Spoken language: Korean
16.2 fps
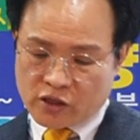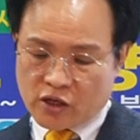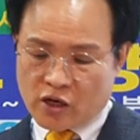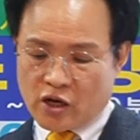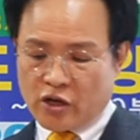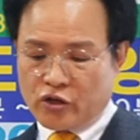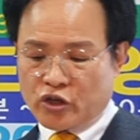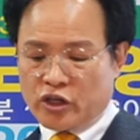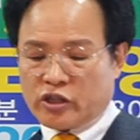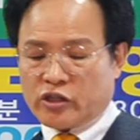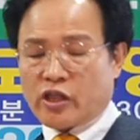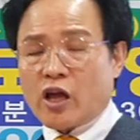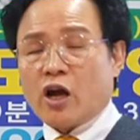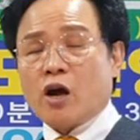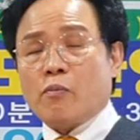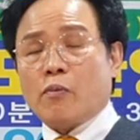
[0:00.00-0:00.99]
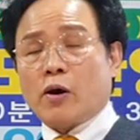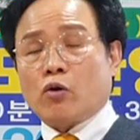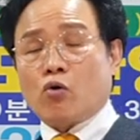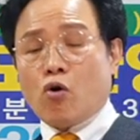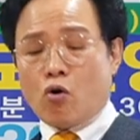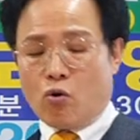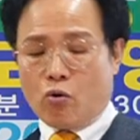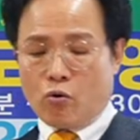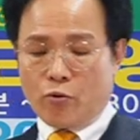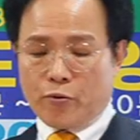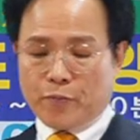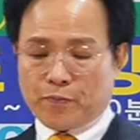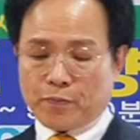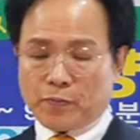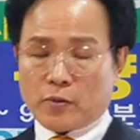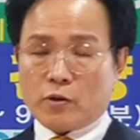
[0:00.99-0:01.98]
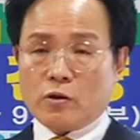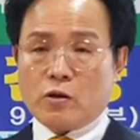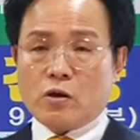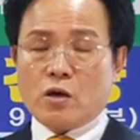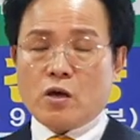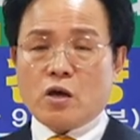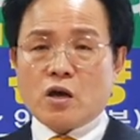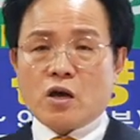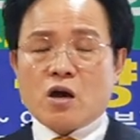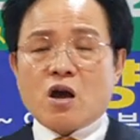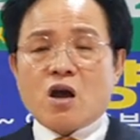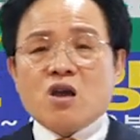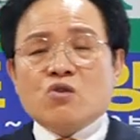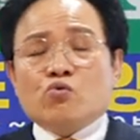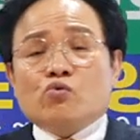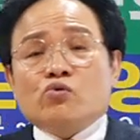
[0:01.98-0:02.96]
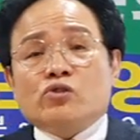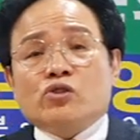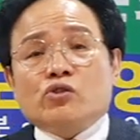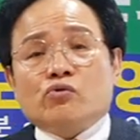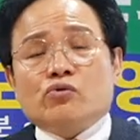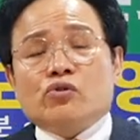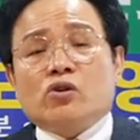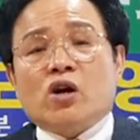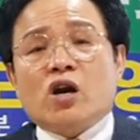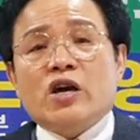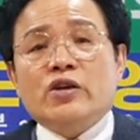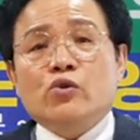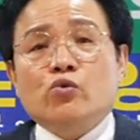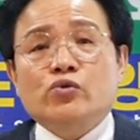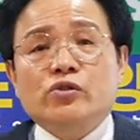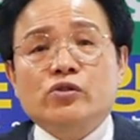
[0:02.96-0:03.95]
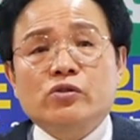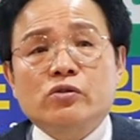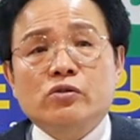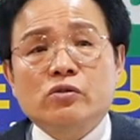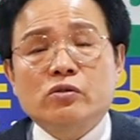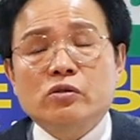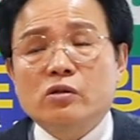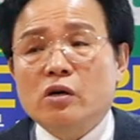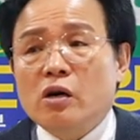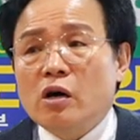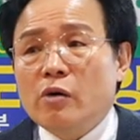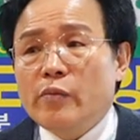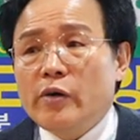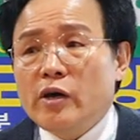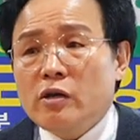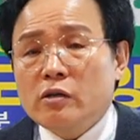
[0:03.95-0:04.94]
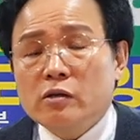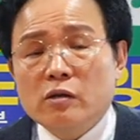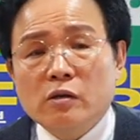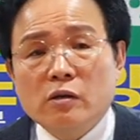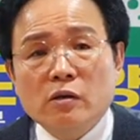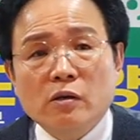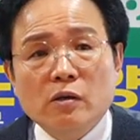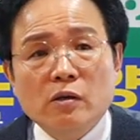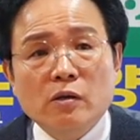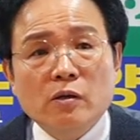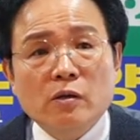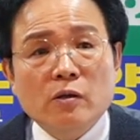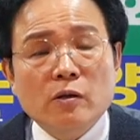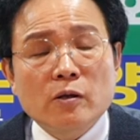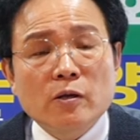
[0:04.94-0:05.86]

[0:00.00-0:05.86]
자, 이 때가 바로 카이로스고 있어. 카이로스. 아멘. 아멘. 아멘.